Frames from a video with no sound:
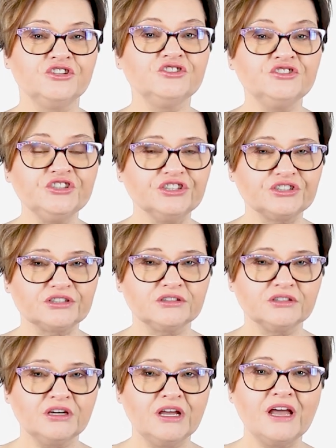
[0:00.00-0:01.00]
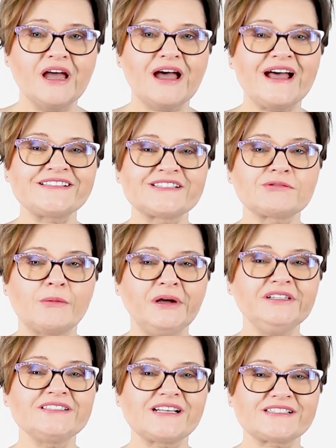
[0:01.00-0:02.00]
Nigdy a za
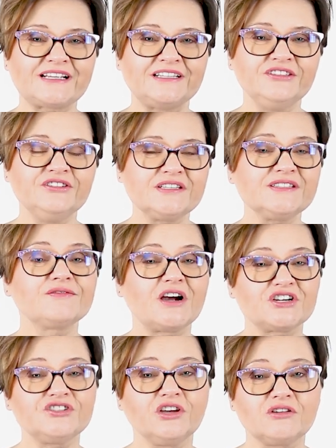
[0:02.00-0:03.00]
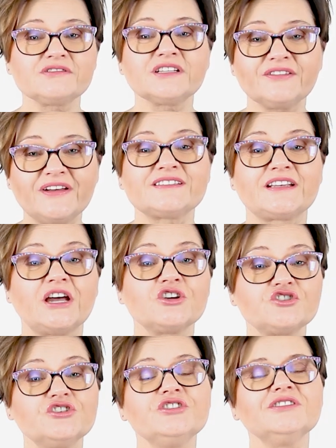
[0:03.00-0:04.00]
złamanie zasady jest właśnie konsekwencja,
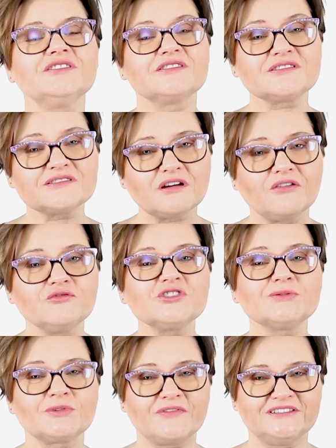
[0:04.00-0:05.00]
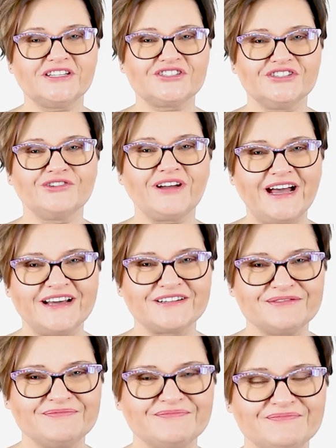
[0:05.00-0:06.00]
czyli znowu sprowadza się do kary.